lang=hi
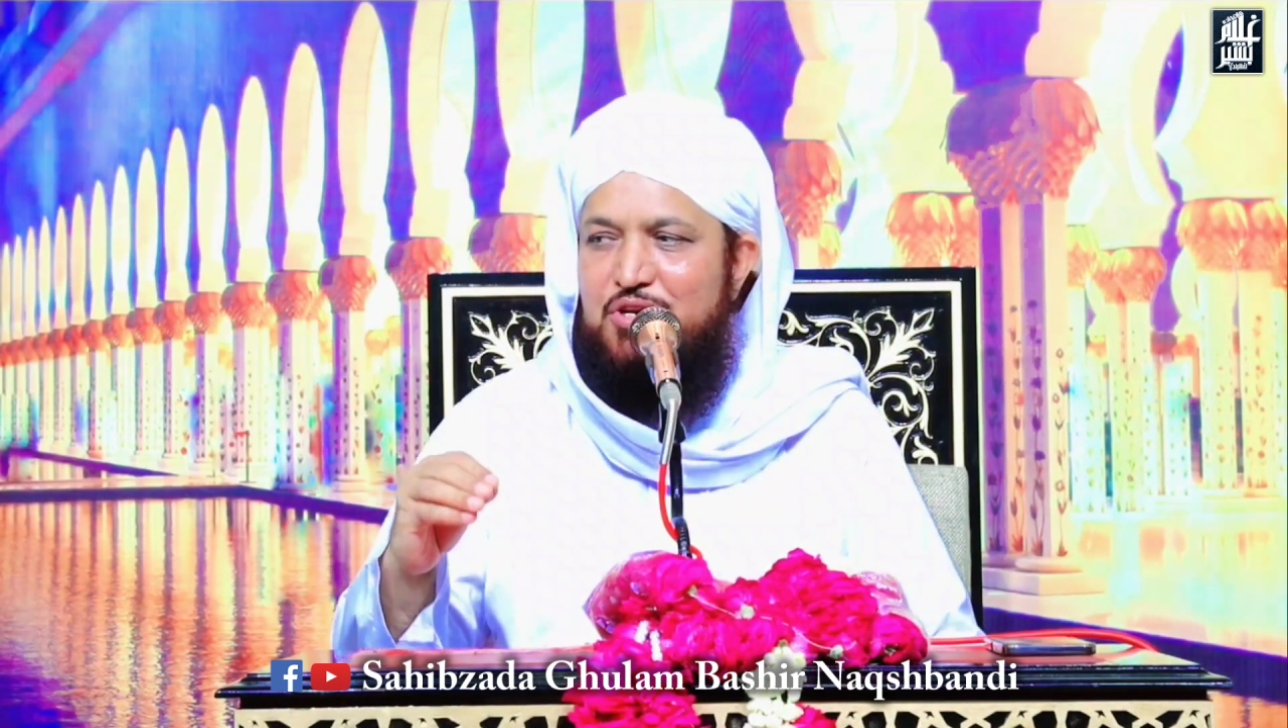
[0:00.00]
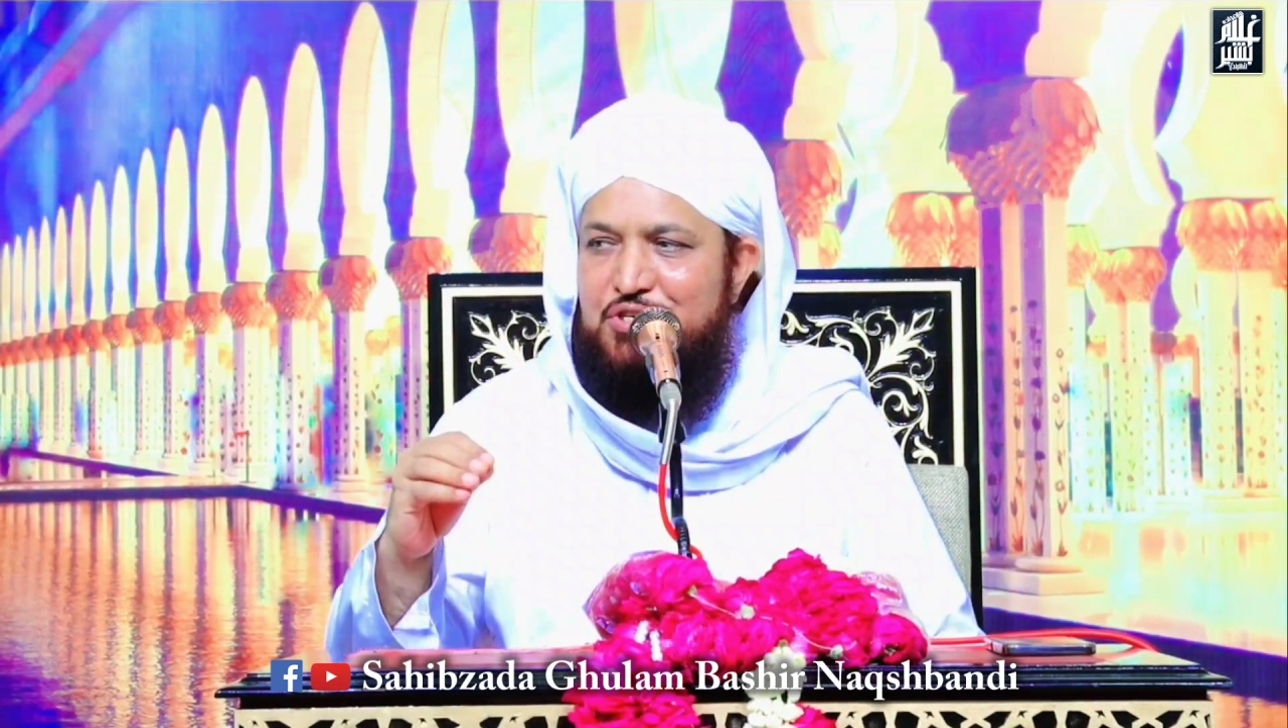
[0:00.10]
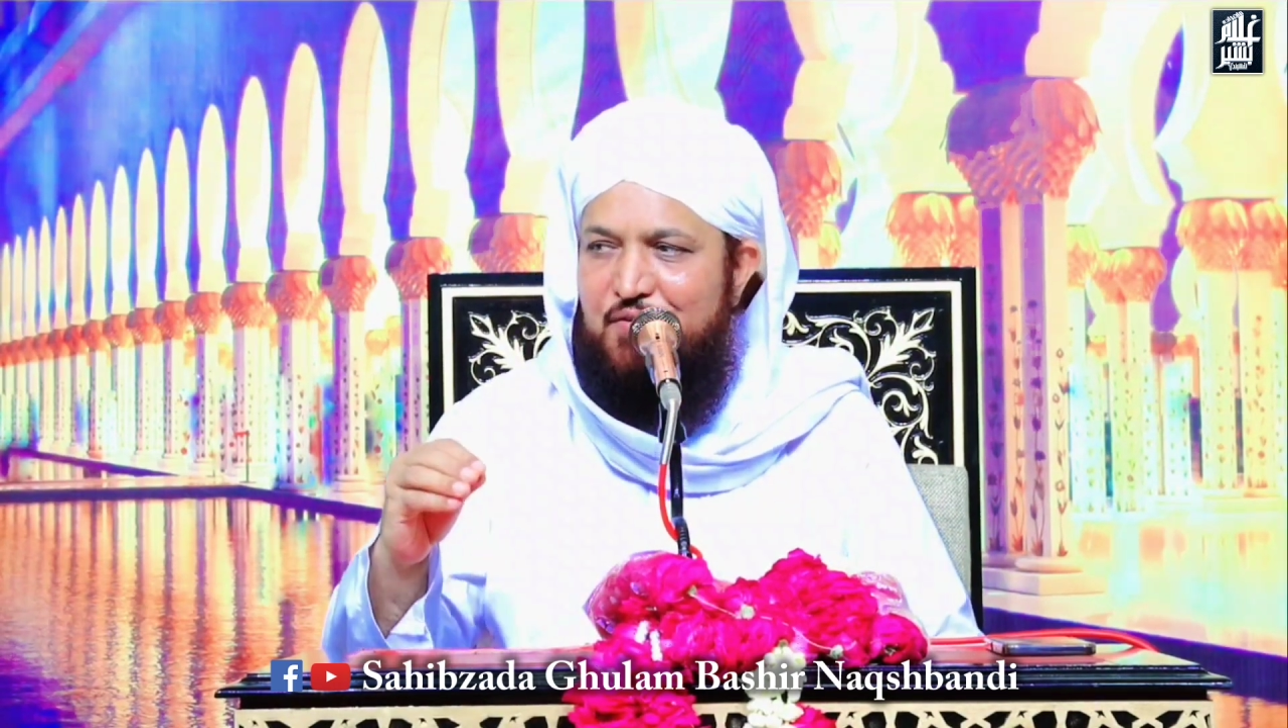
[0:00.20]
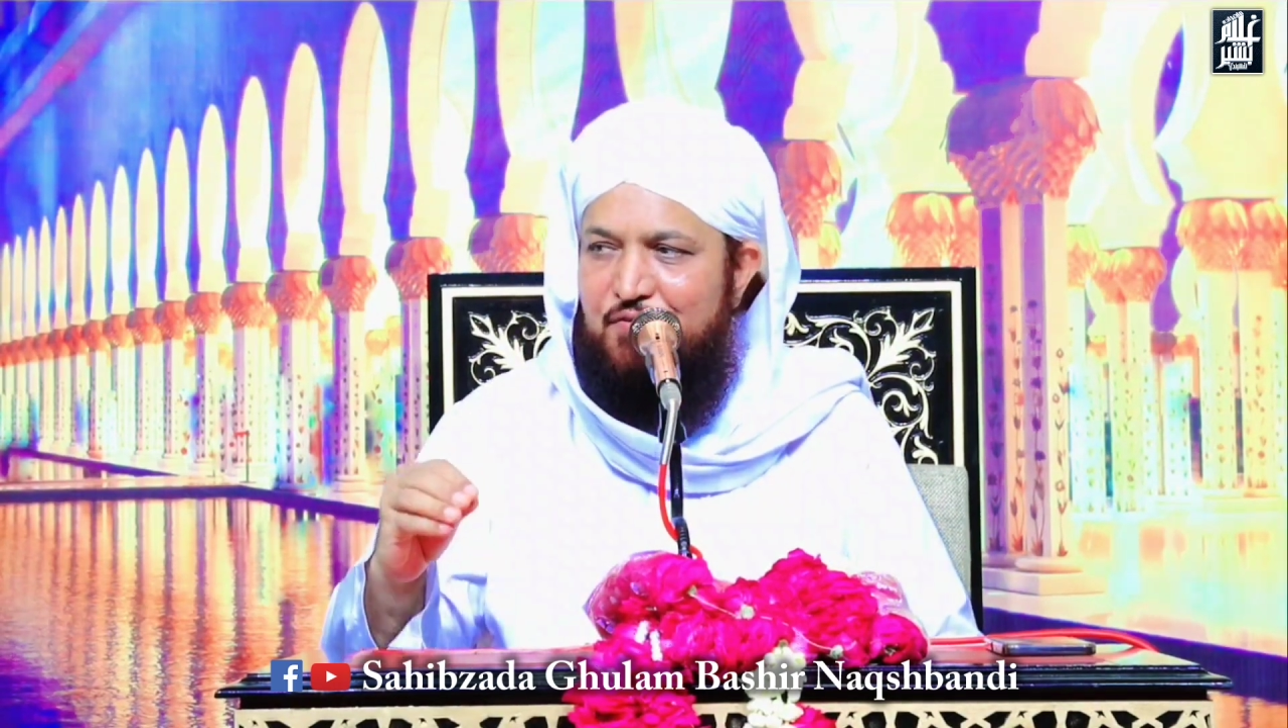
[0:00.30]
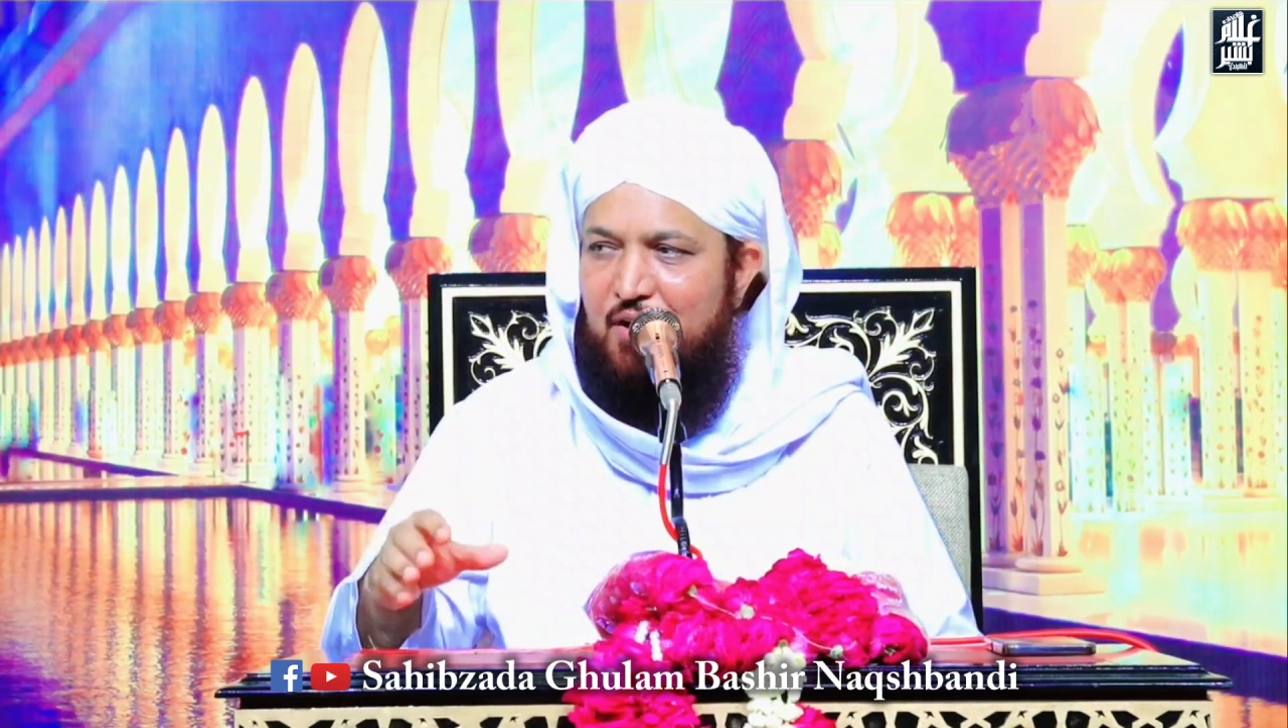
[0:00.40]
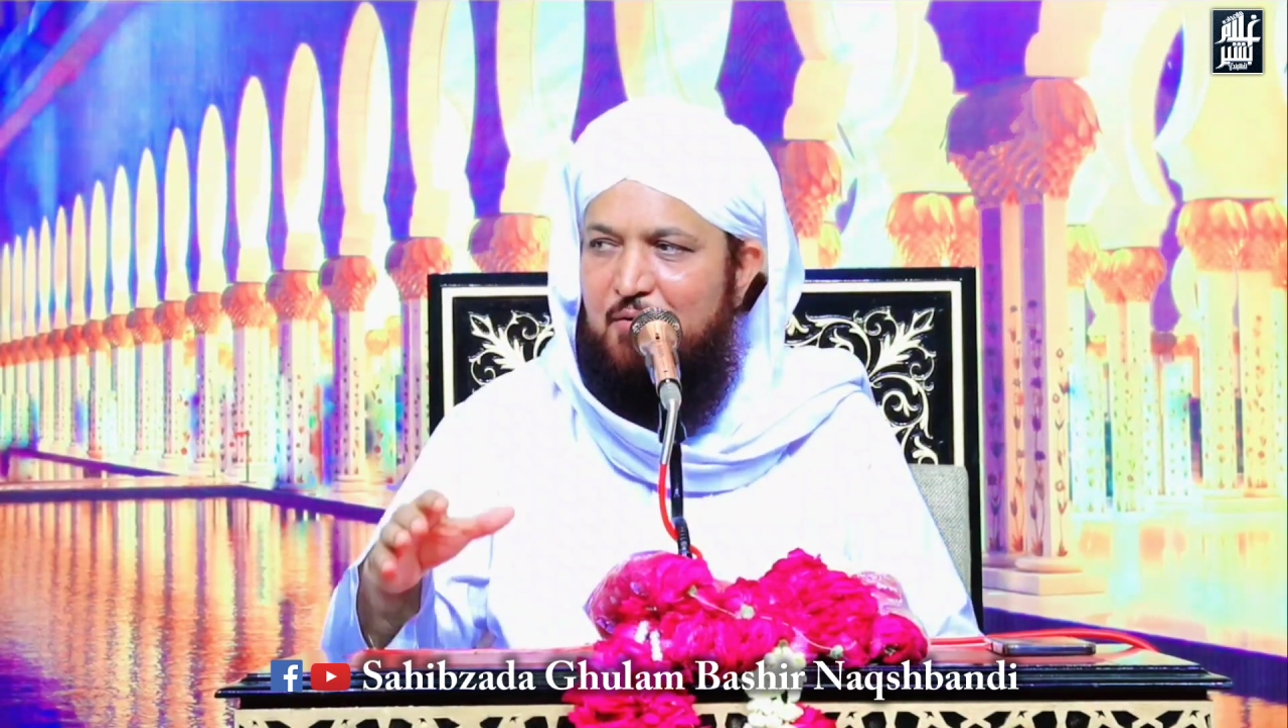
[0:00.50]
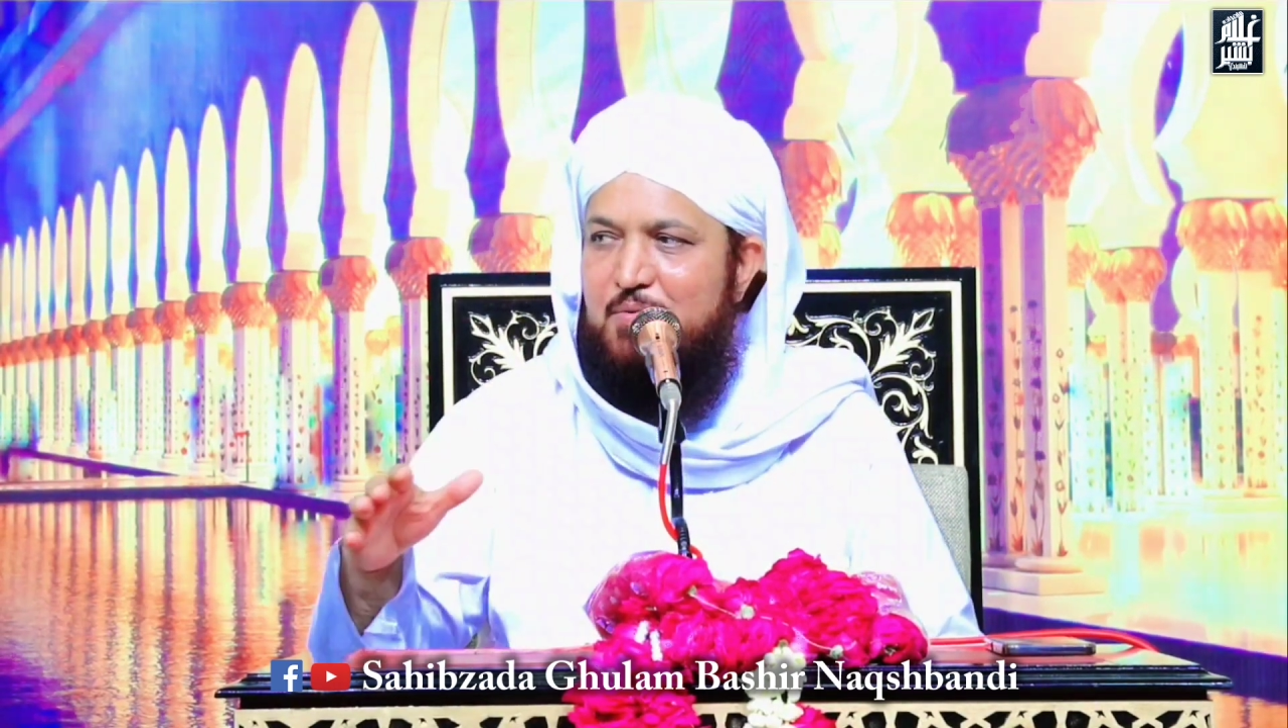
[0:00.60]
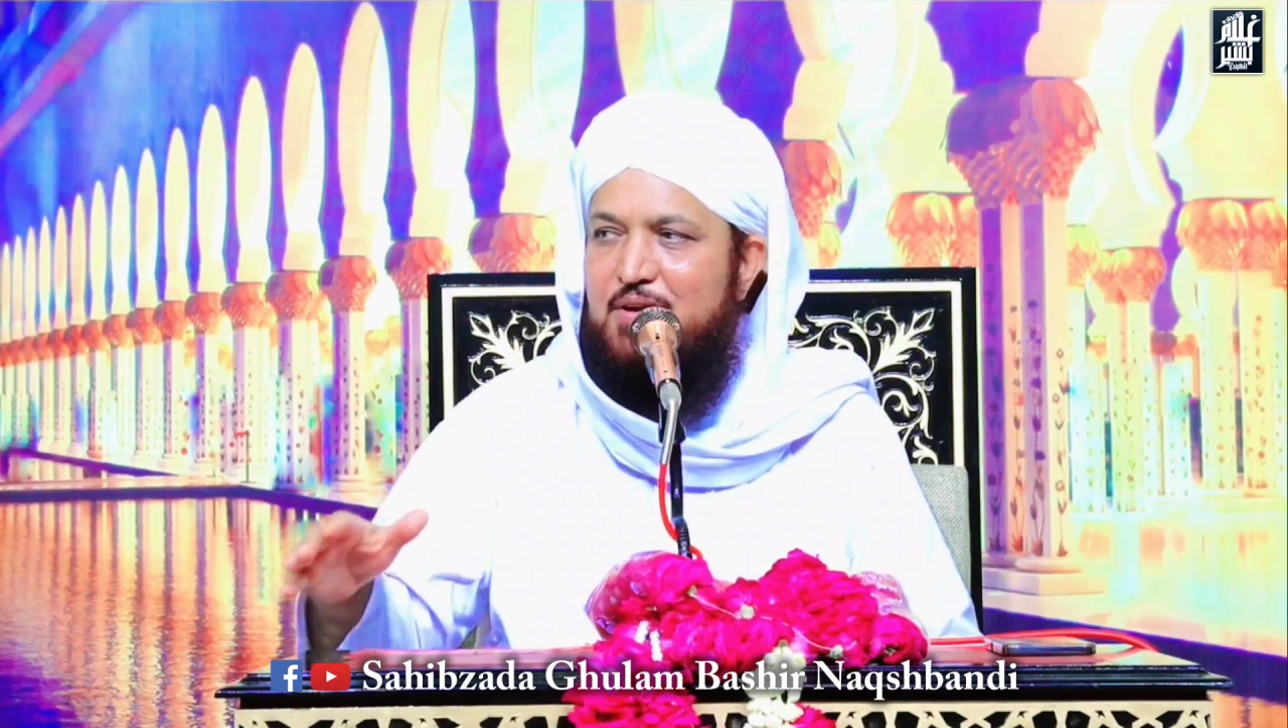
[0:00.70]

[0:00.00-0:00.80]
की शिफा